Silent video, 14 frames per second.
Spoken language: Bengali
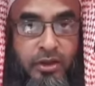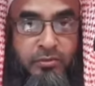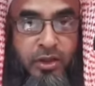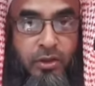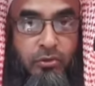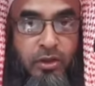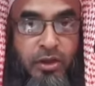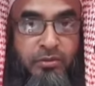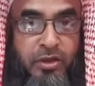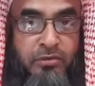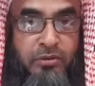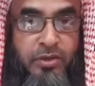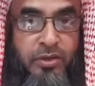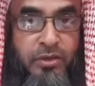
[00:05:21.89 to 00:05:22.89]
আসলাম ইয়াকুল আমি
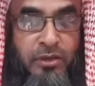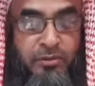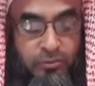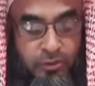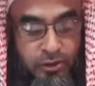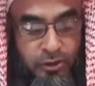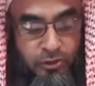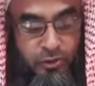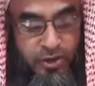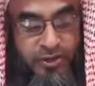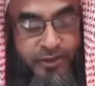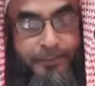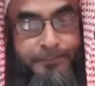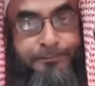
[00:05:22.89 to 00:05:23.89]
নবী সাল্লামকে বলতে
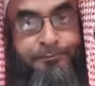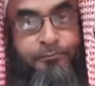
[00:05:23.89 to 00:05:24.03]
শুনেছি